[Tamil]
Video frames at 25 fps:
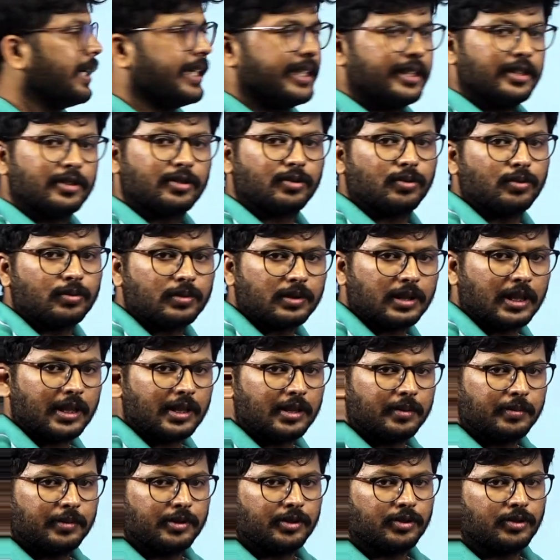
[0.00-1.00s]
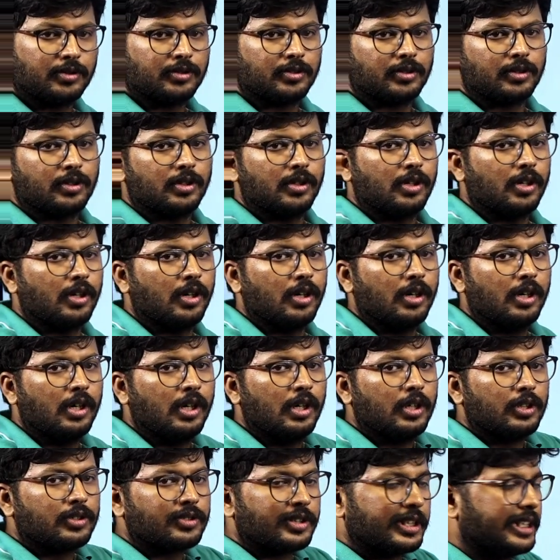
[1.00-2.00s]
மைனஸ் டூன்னு கண்டுபிடிச்சி வச்சுருக்கோம்
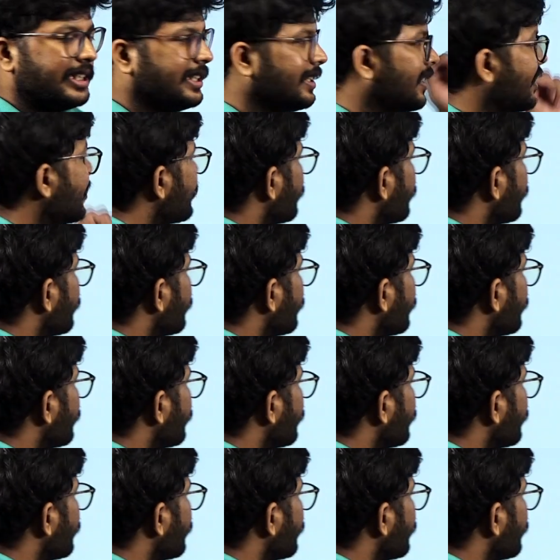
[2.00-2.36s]
ஸோ இதை